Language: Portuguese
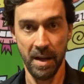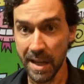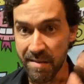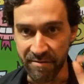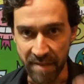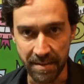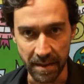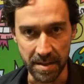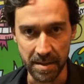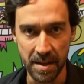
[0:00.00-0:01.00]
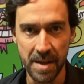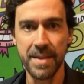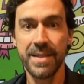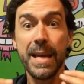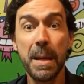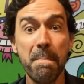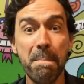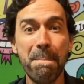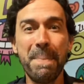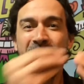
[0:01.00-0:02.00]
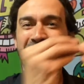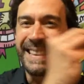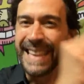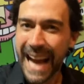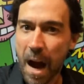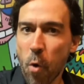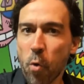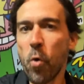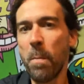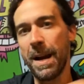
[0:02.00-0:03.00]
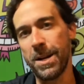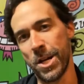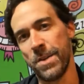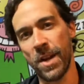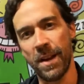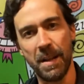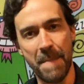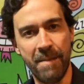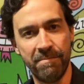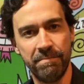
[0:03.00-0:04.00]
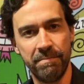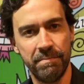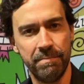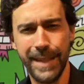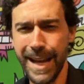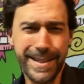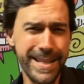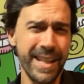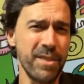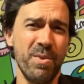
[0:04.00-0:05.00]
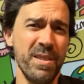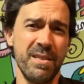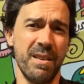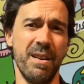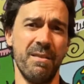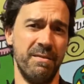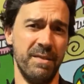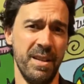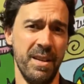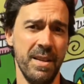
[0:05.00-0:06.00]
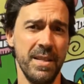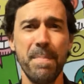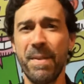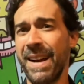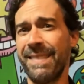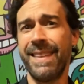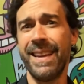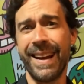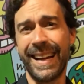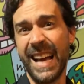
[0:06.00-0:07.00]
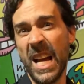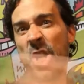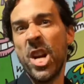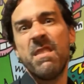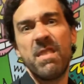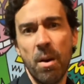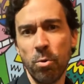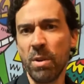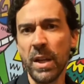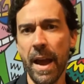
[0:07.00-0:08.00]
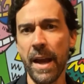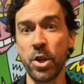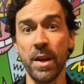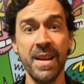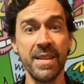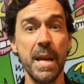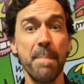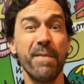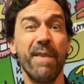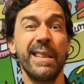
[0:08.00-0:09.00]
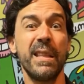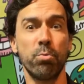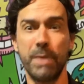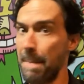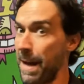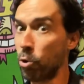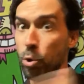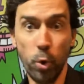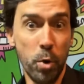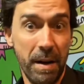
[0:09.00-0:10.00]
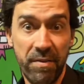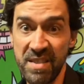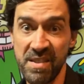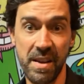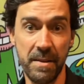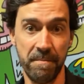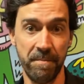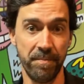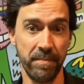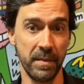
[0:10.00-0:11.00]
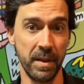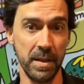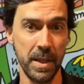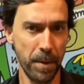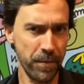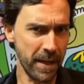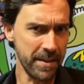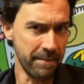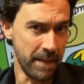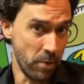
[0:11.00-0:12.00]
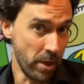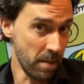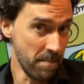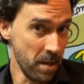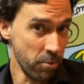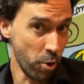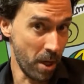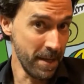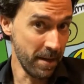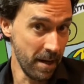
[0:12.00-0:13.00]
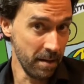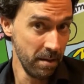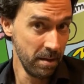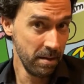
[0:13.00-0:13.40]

em vendas, sempre vai ter algo para a gente reclamar. É assim que as coisas são. Sempre vai ter aquela rejeição do cliente, sempre vai ter um trabalho duro para fazer. Você pode ficar sentado reclamando, chorando, me engano,